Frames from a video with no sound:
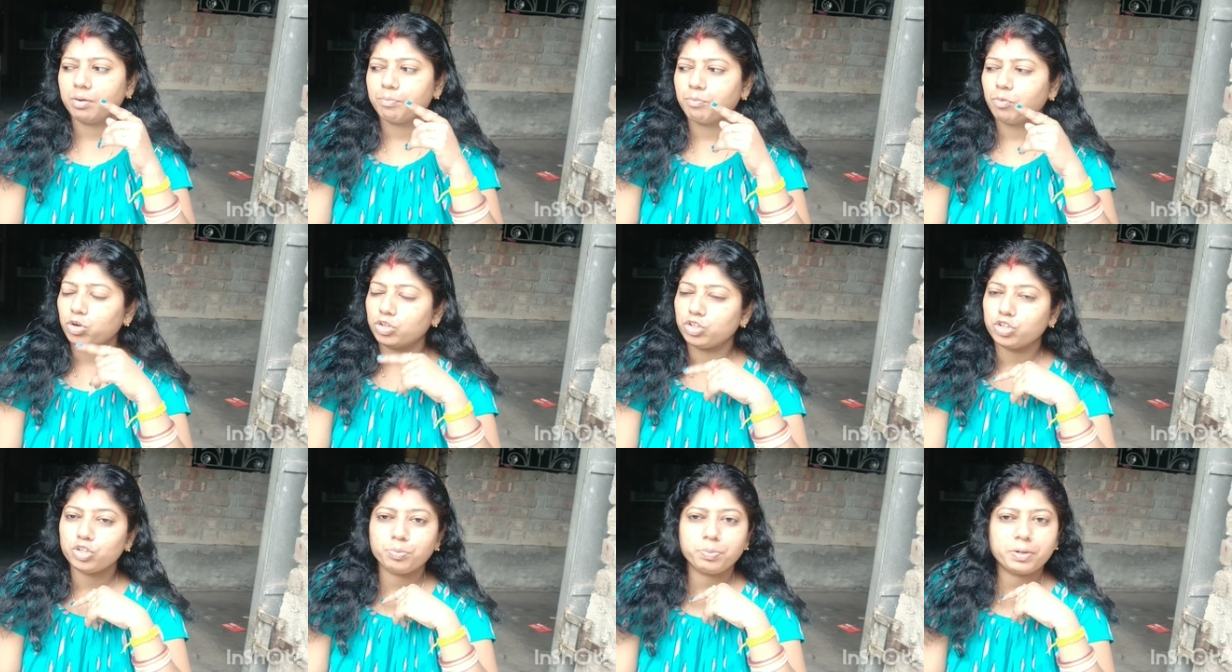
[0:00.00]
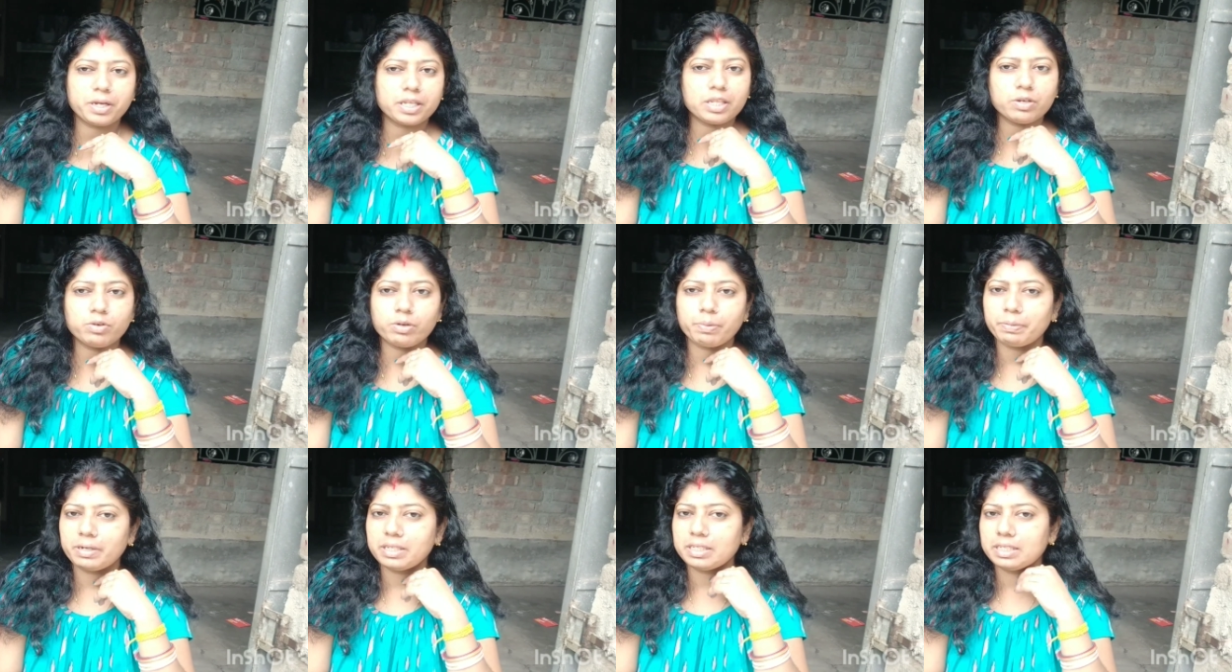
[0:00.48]
মৎস্য
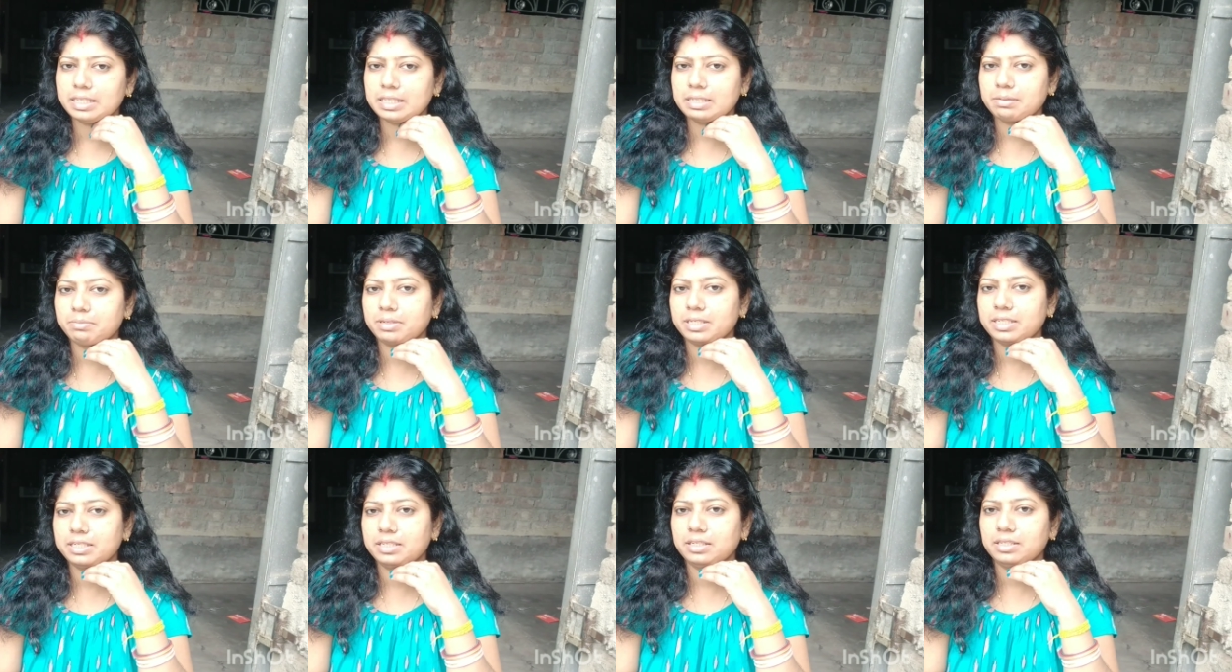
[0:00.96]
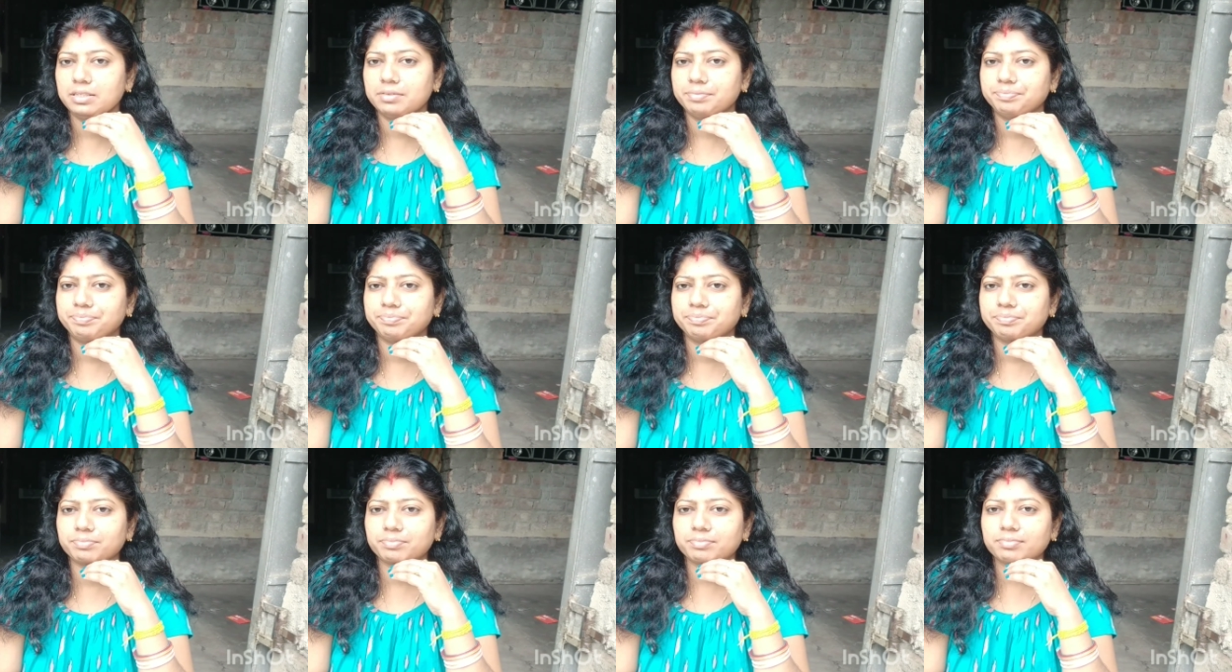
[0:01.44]
খেতেও আমরা যেতে পারিনি
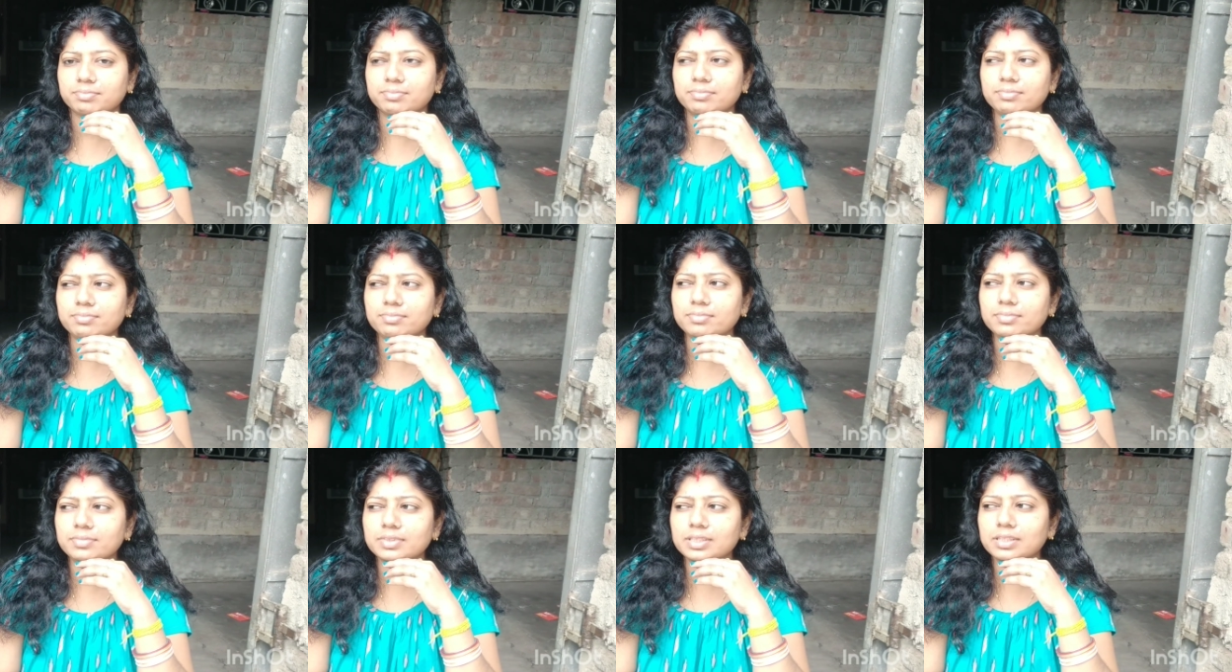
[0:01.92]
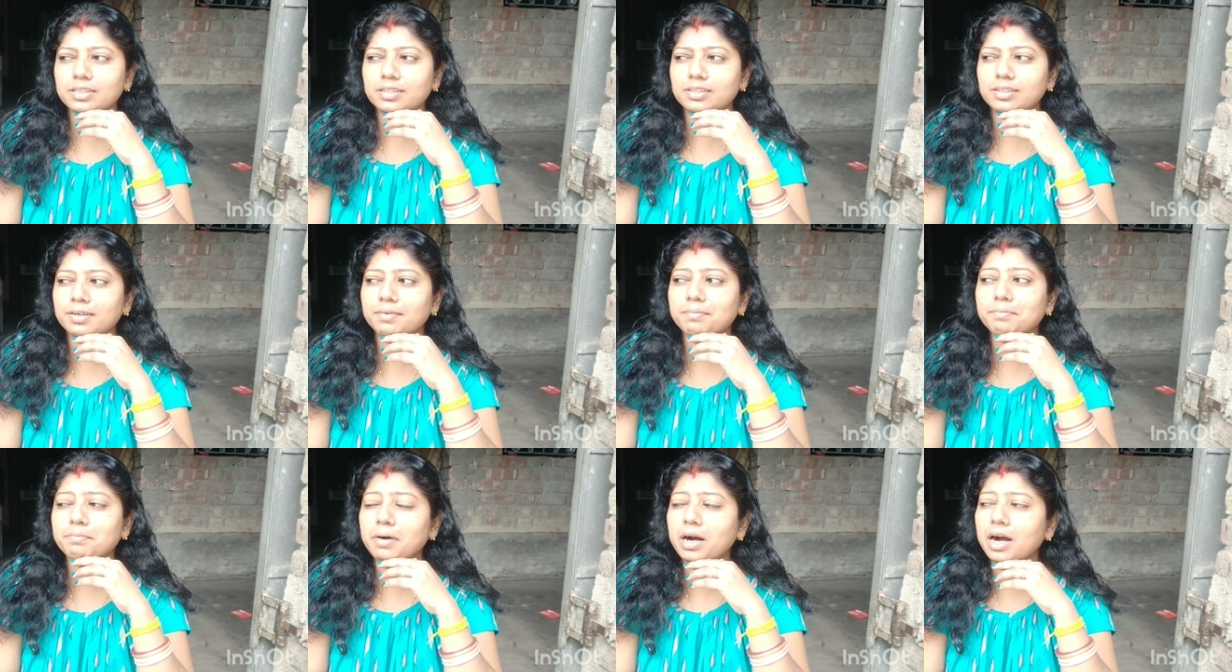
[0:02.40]

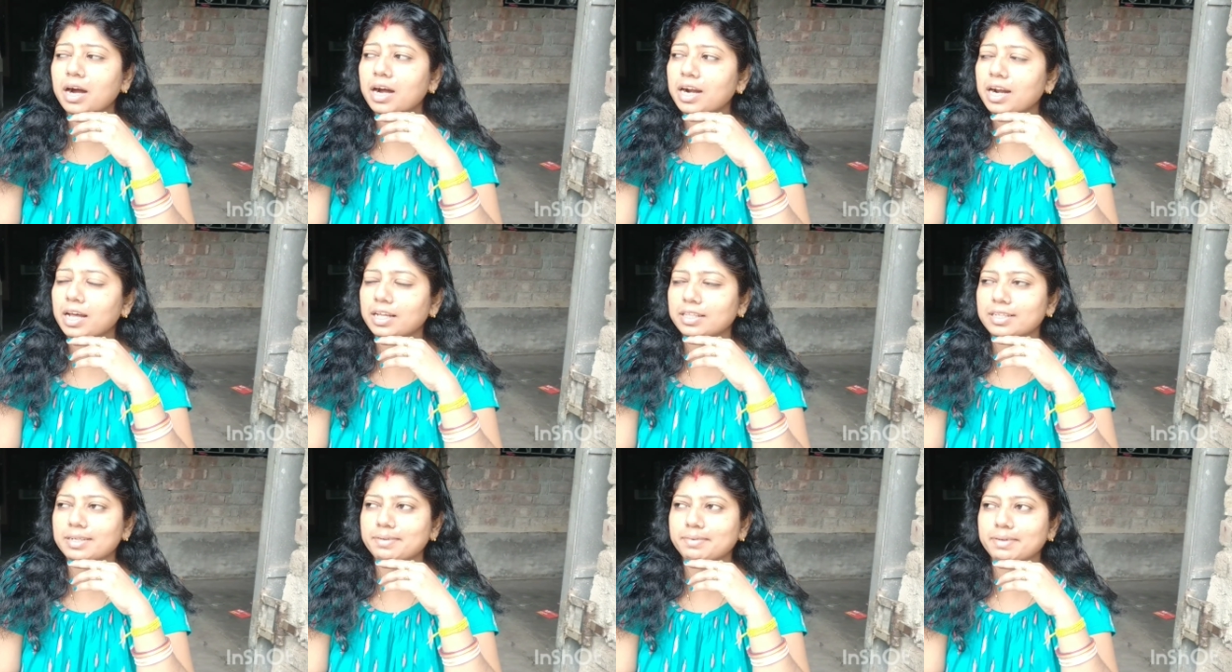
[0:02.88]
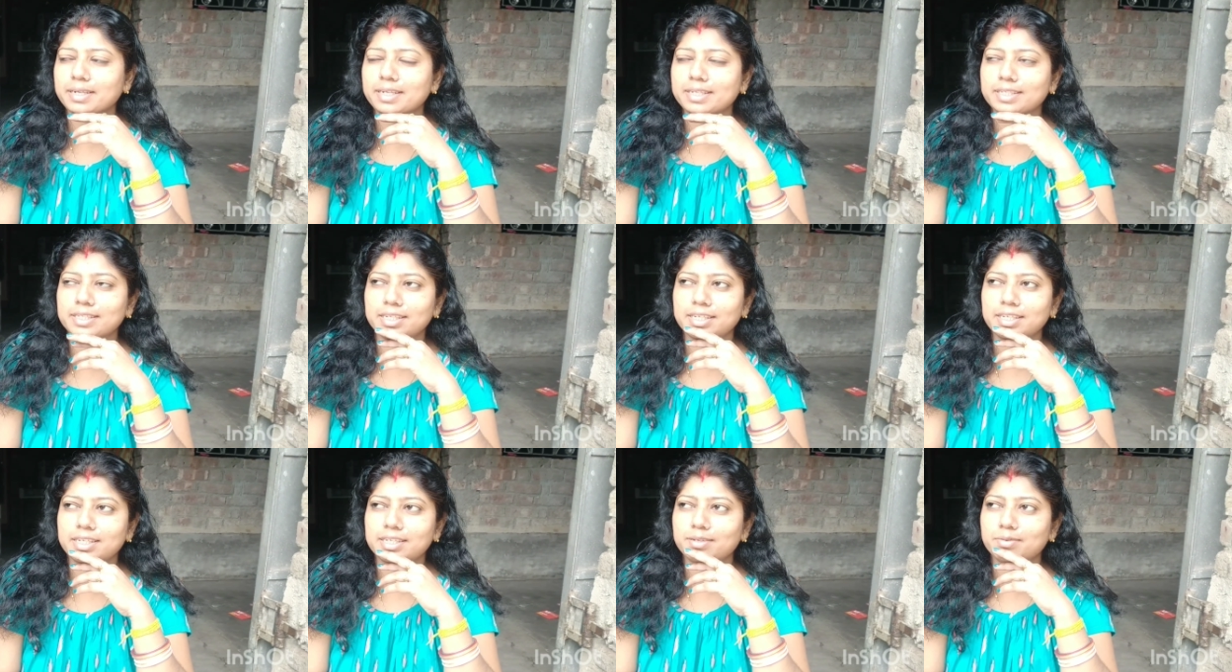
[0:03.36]
মা রাতের বেলায়
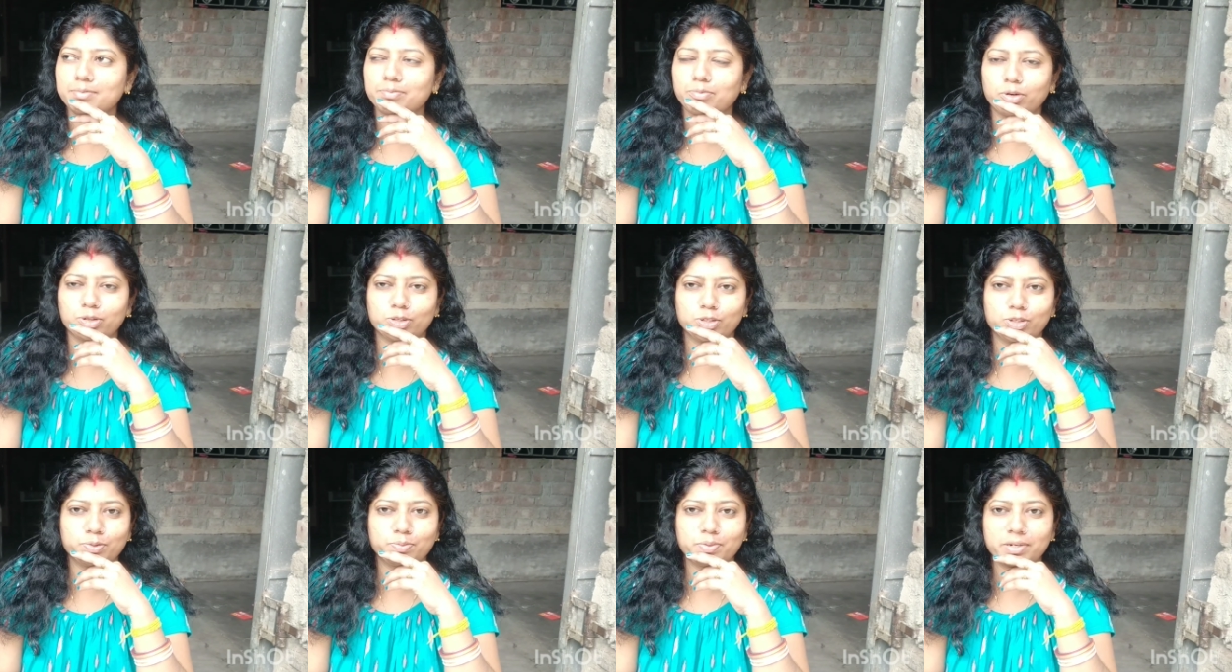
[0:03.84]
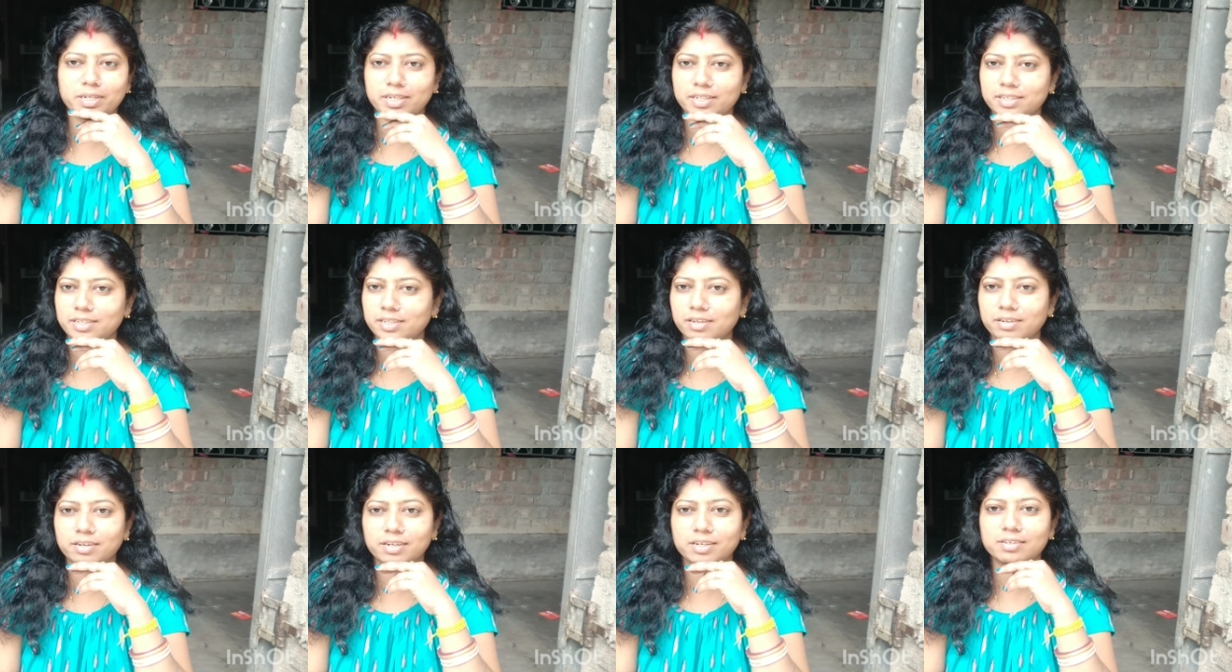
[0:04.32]
সেই মৎস্য বেনে
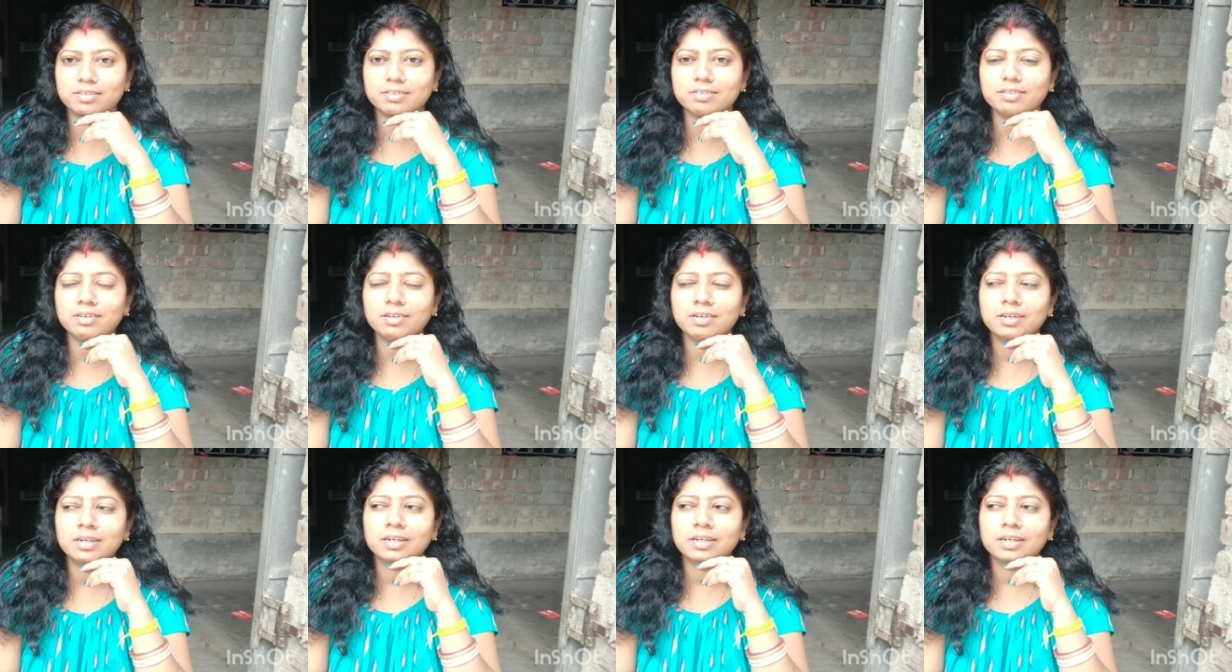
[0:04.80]
দিল একটু